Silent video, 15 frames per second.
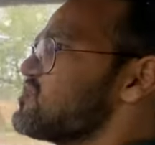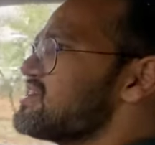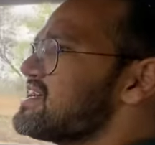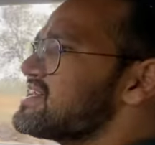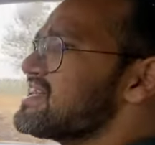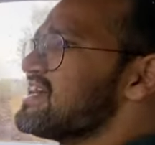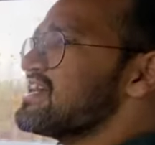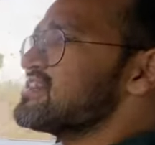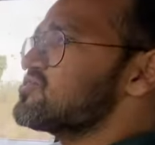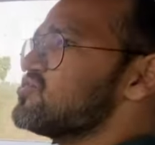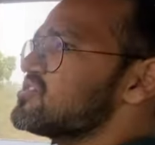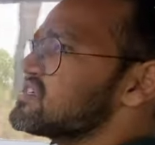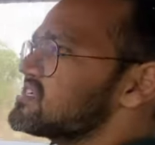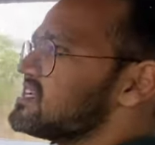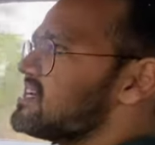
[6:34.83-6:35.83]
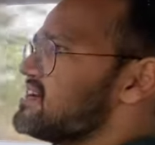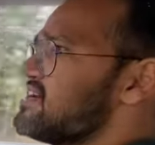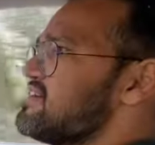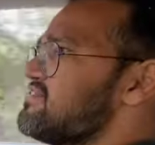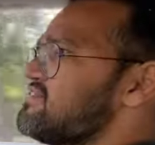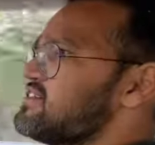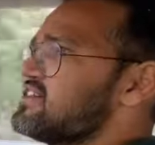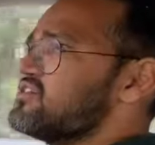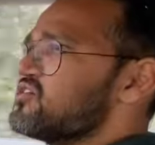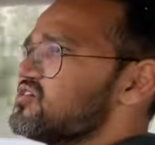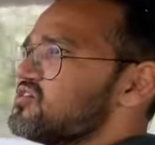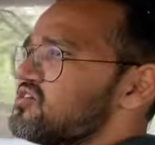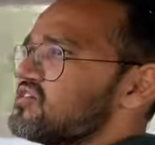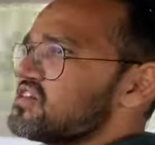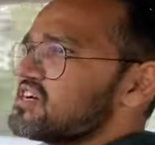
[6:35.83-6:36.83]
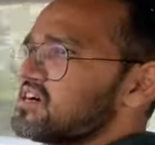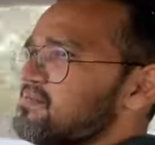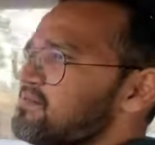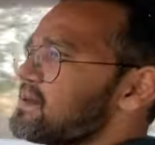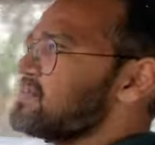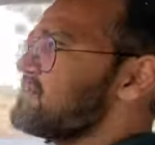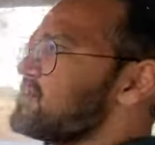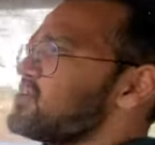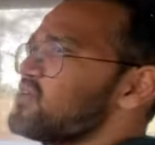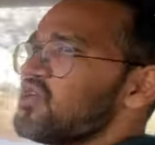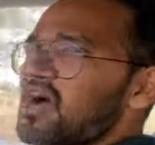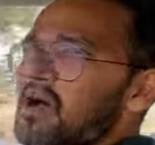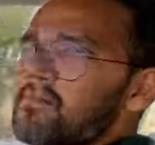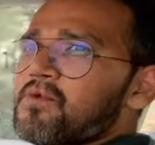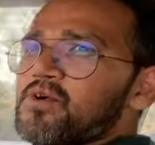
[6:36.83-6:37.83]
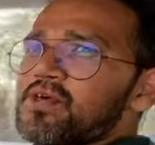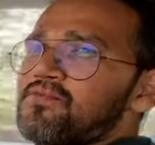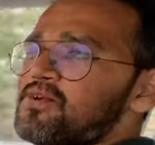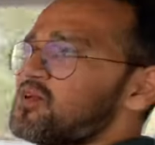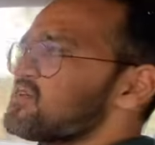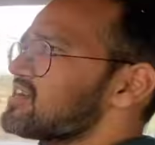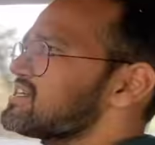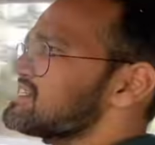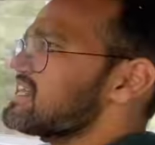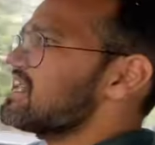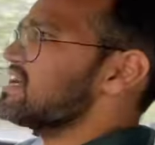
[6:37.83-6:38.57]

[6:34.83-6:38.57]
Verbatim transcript: तो ये था एक छोटा सा वीडियो कंपेयर वीडियो आपको ये वीडियो कैसा